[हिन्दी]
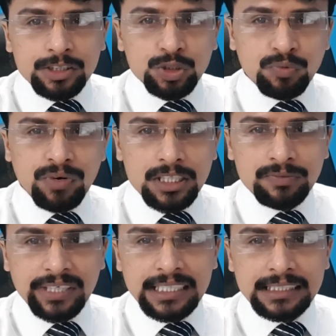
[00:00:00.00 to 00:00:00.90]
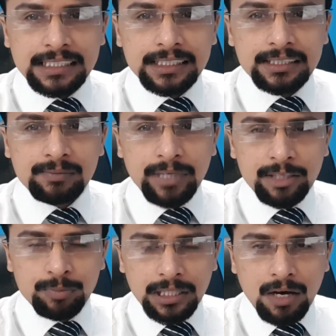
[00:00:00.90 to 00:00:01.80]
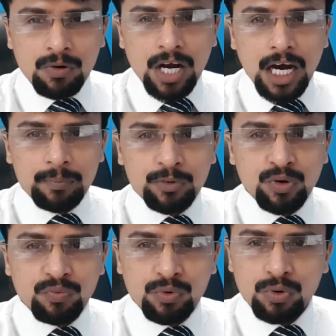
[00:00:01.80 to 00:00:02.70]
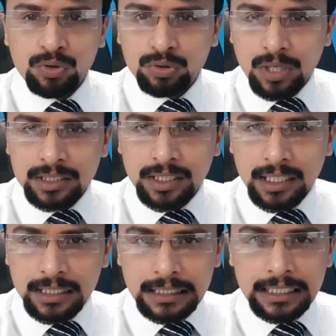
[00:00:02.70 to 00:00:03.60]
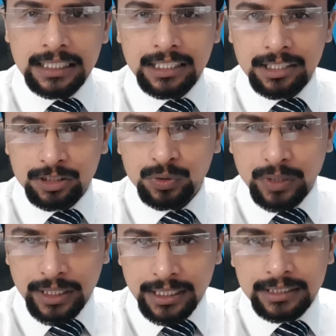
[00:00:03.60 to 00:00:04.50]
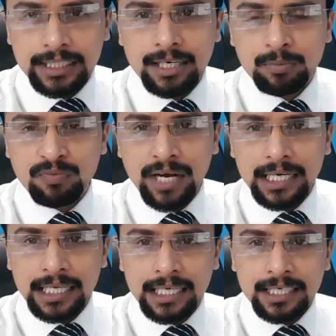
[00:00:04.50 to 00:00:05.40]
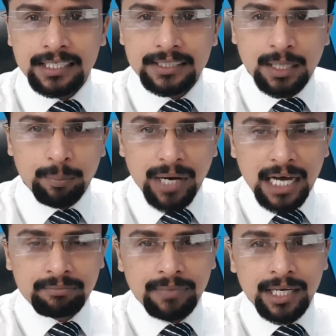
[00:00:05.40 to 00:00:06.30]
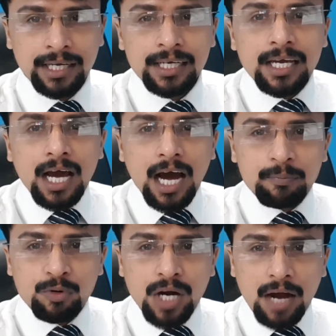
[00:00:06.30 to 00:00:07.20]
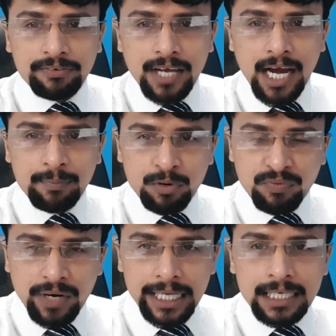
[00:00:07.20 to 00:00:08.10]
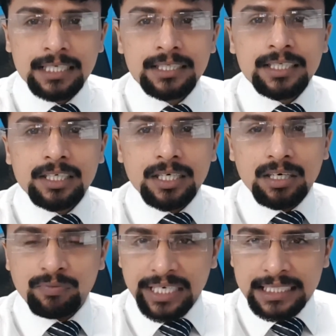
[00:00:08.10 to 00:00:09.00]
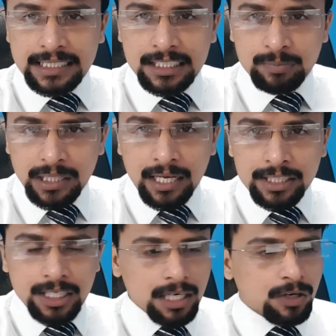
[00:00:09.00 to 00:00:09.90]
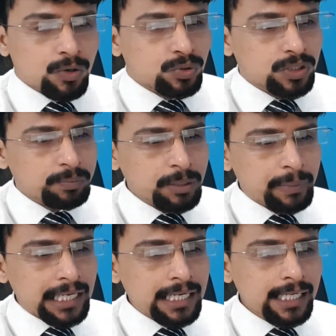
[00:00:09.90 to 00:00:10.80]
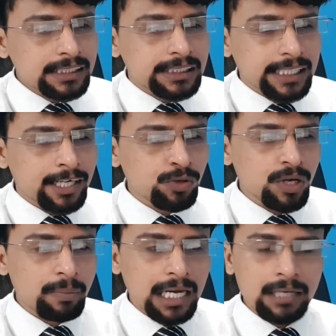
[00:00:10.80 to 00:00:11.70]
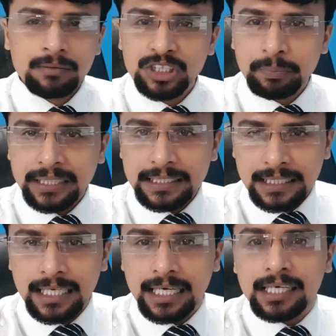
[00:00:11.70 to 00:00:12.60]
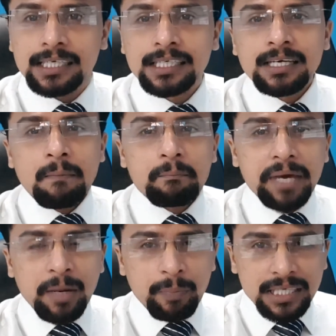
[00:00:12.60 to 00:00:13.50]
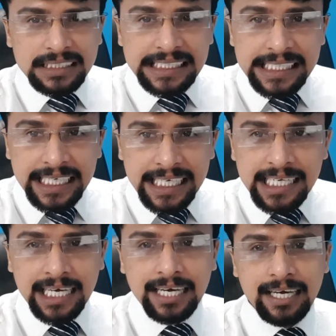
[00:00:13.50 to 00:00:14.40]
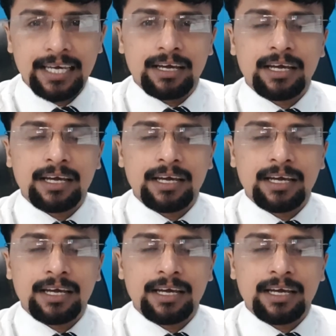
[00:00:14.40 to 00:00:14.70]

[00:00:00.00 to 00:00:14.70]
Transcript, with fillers: जो फर्स्ट वैकेंसीज मैं बताऊंगा आपको वो थोड़ा सा जो है जनरल प्रोफाइल है लेकिन इसके बाद में आपको काफ़ी हाई प्रोफाइल वैकेंसीज बताने जा रहा हूं तो सबसे पहले जे के बारे में मुझे पता चला है मेरे पास डिटेल है